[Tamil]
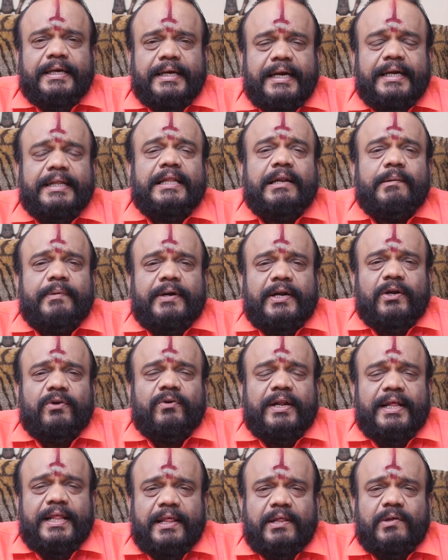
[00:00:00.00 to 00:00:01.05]
கெடுதல்
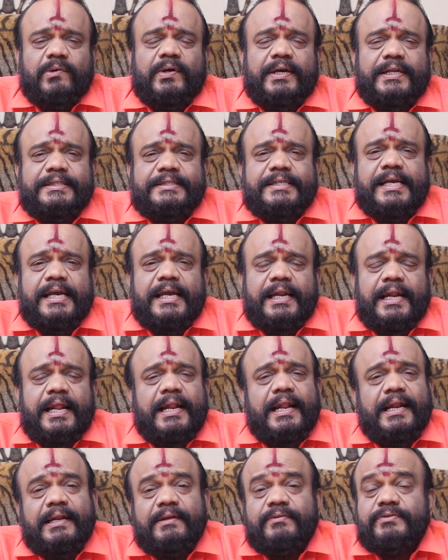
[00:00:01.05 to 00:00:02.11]
பண்ணக்கூடாது அதை உடைச்சிங்கன்னா
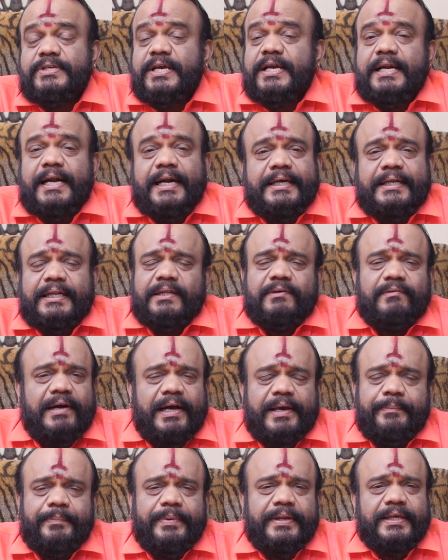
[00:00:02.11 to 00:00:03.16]
நல்ல விஷயங்கள் நடக்கிறதுக்கு
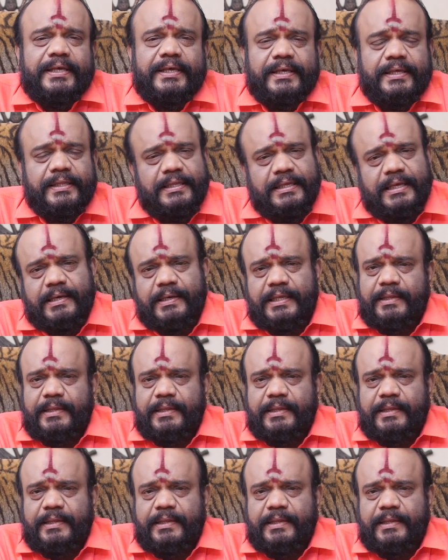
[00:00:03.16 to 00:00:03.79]
வாய்ப்பு இருக்குது இது